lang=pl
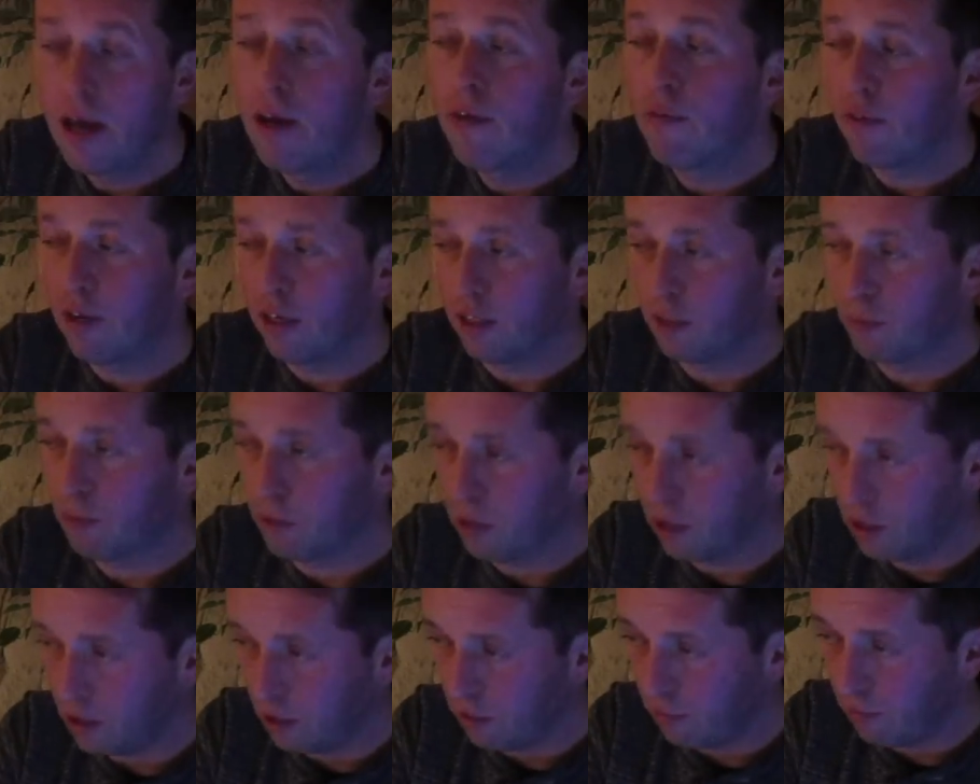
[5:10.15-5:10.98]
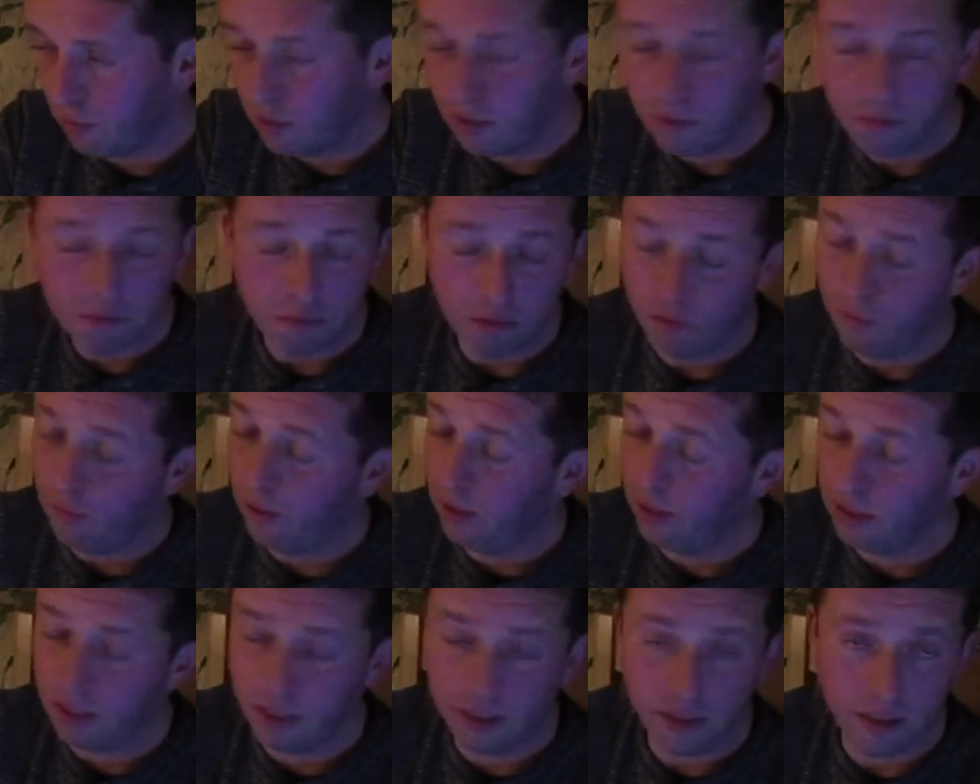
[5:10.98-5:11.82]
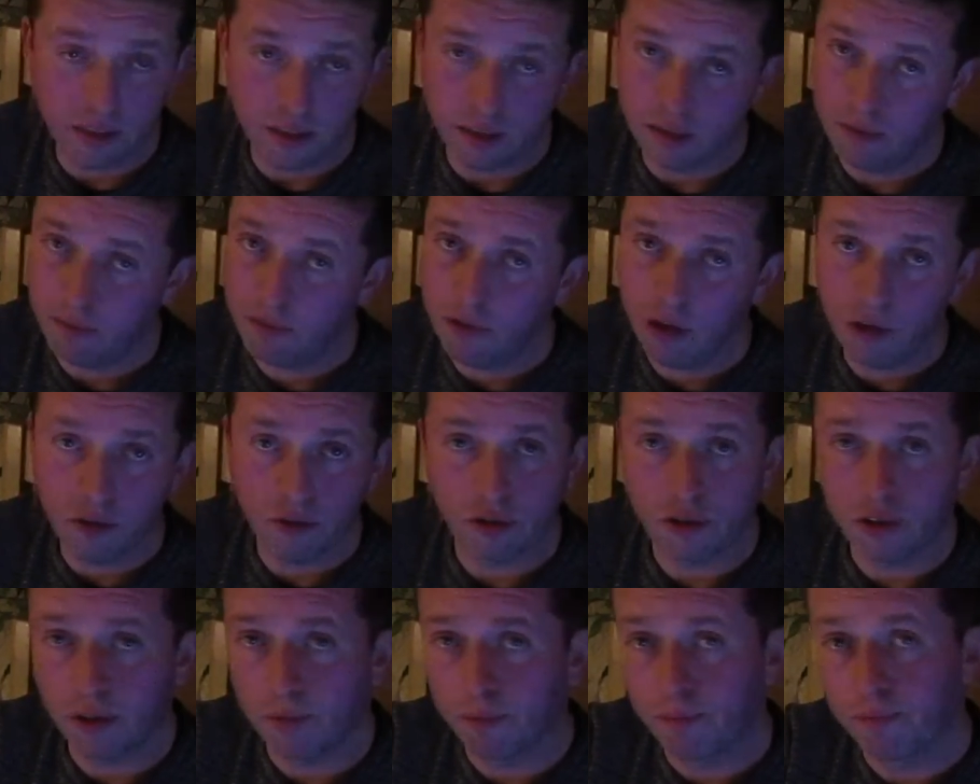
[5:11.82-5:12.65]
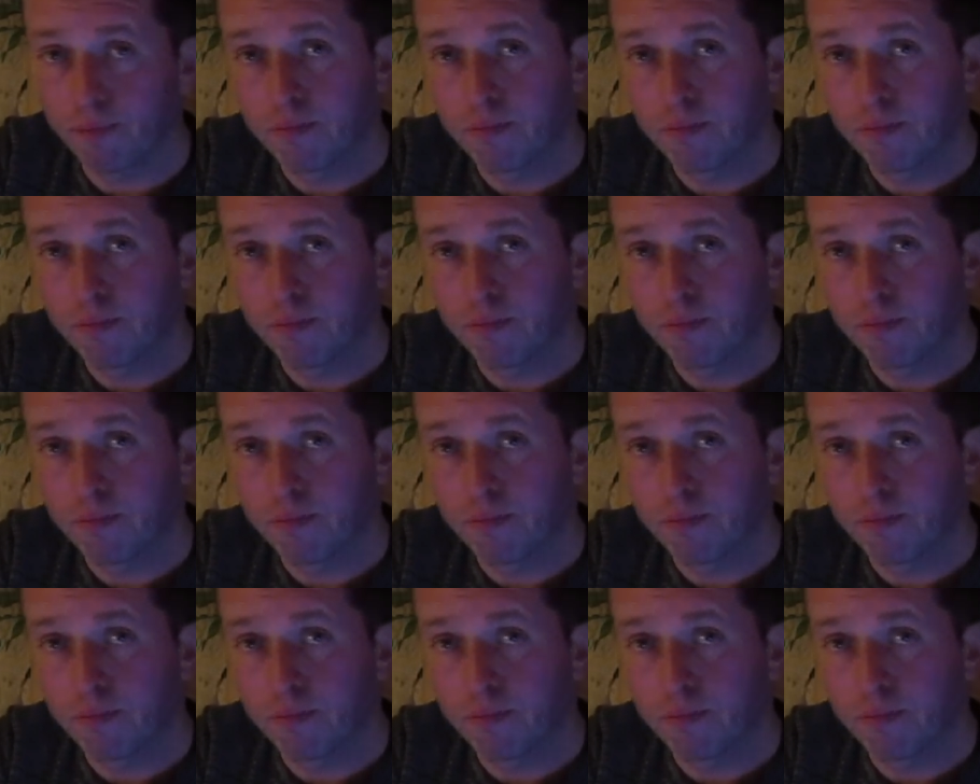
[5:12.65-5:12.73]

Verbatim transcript: wręcz przeciwnie, był fantastycznym gościem.